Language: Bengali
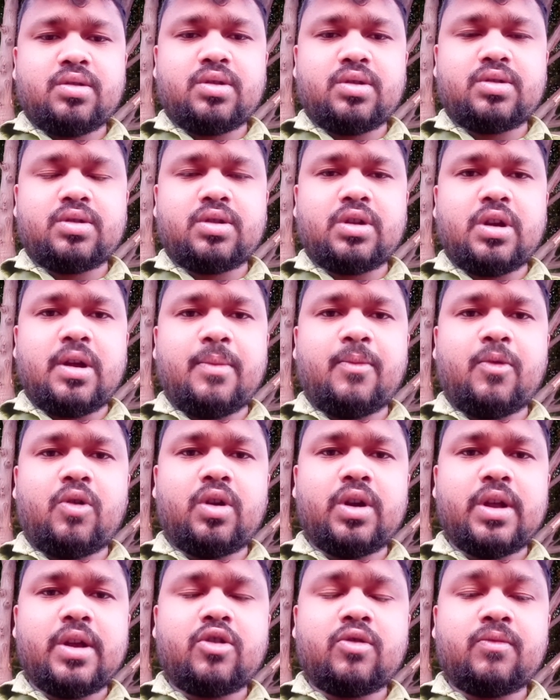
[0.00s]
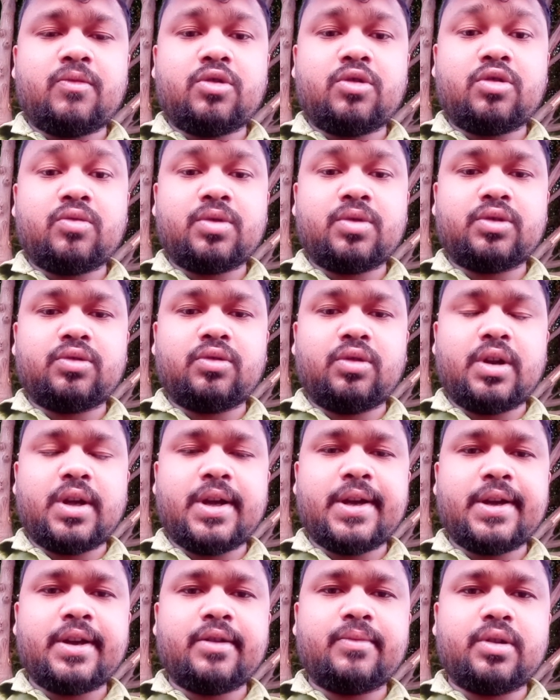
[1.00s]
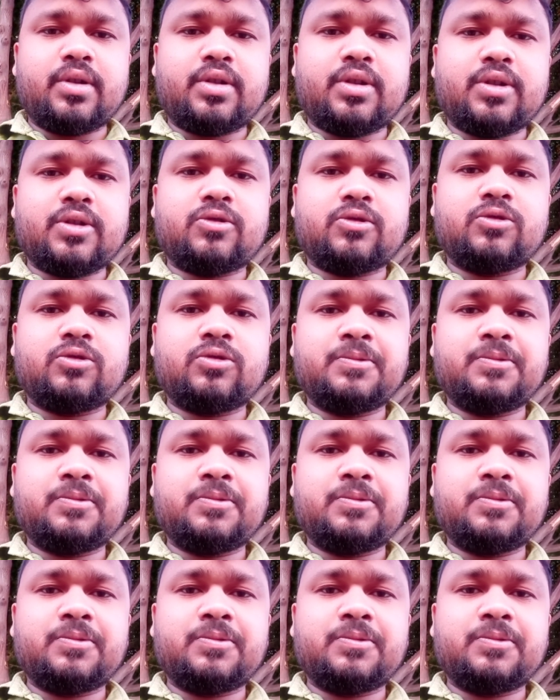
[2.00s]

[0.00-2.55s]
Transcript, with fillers: আসসালামু আলাইকুম রহমতুল্লাহ বরকাত